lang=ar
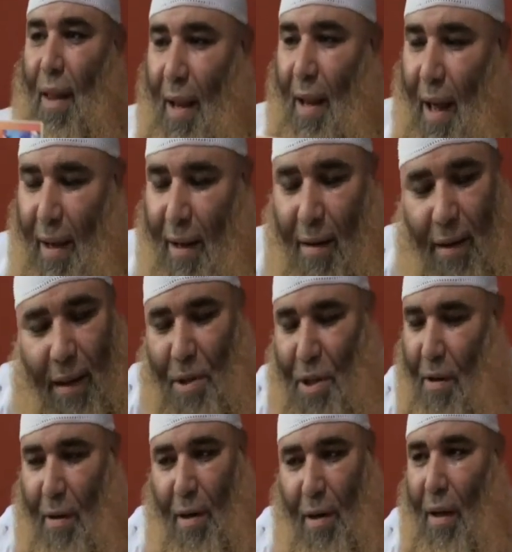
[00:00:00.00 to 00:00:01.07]
لا ده
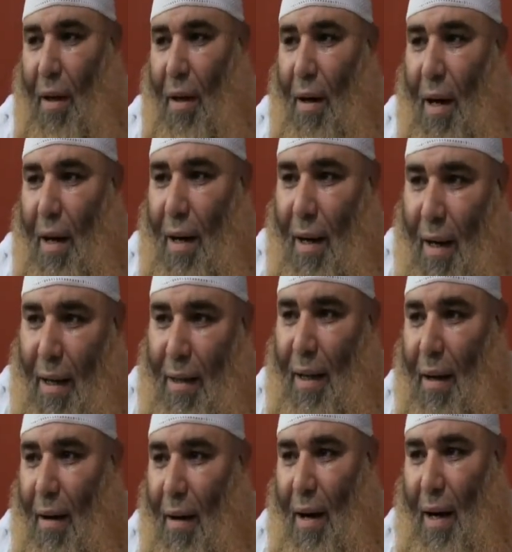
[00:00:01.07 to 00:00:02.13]
مش قراري ده قرار
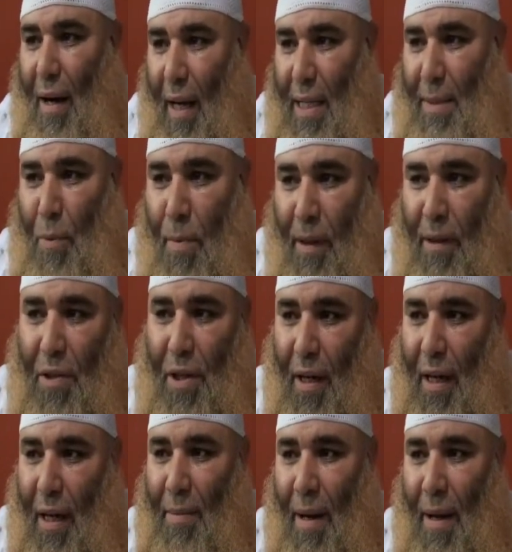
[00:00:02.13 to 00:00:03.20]
ده قرار الحزب وما اقدرش
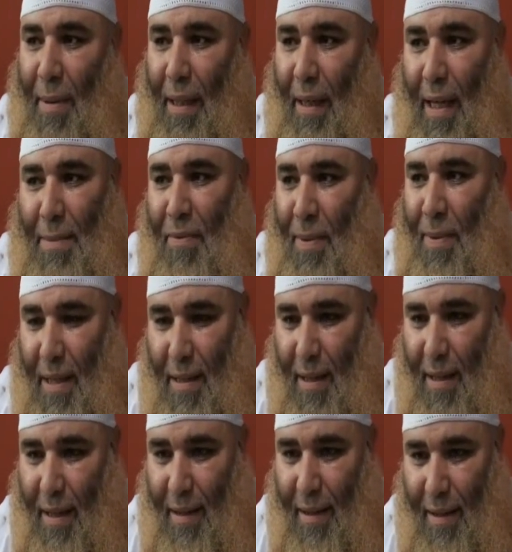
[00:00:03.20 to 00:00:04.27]
اتكلم نيابه عن الحزب في مسائل
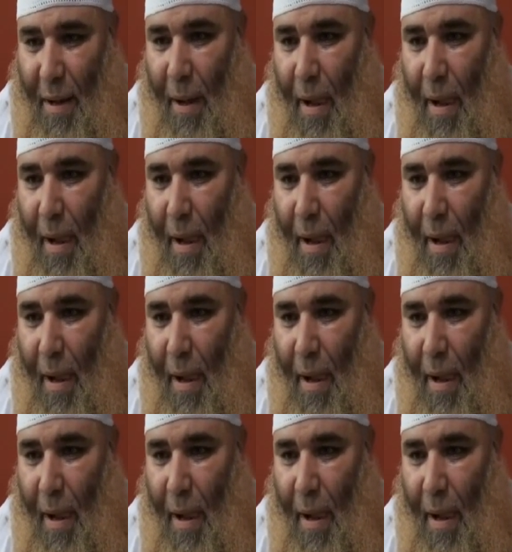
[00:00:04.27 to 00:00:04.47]
زي كده